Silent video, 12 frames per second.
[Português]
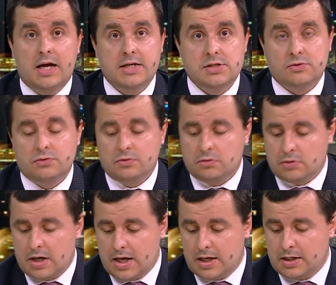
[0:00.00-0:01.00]
Em segundo
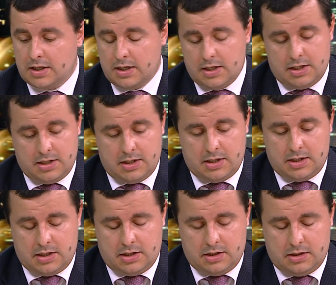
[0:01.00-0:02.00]
lugar,
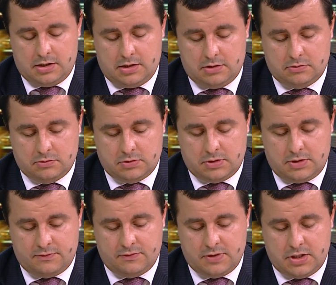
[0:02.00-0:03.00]
eh,
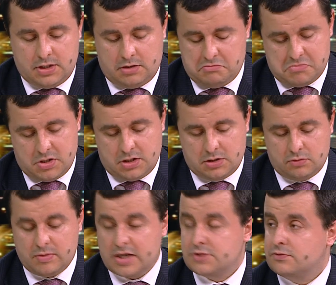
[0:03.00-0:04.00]
haveria que
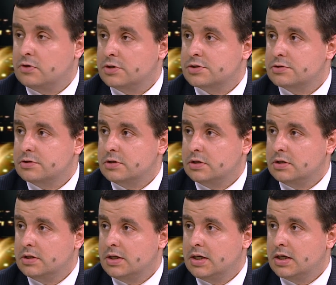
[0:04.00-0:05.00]
tomar esforços
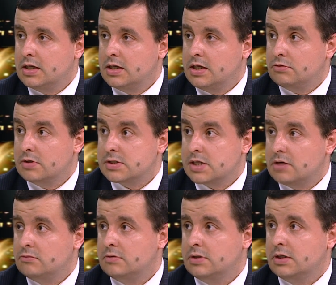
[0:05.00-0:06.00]
eh, na, na
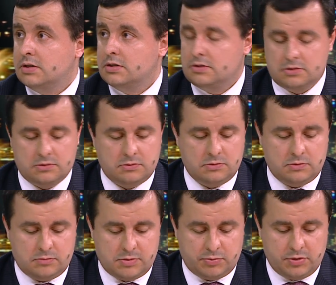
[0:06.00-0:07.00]
educação,
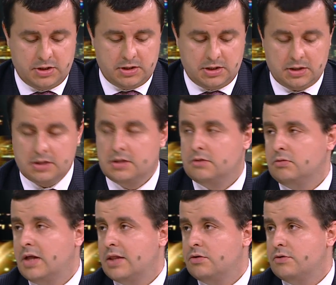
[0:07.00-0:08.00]
numa política
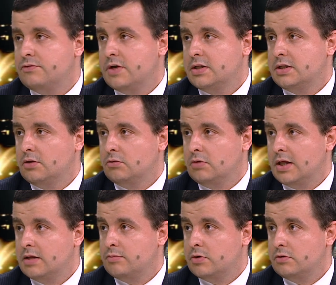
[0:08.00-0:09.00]
do lado da oferta e não do
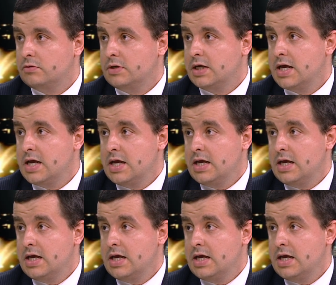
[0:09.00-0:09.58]
lado da procura.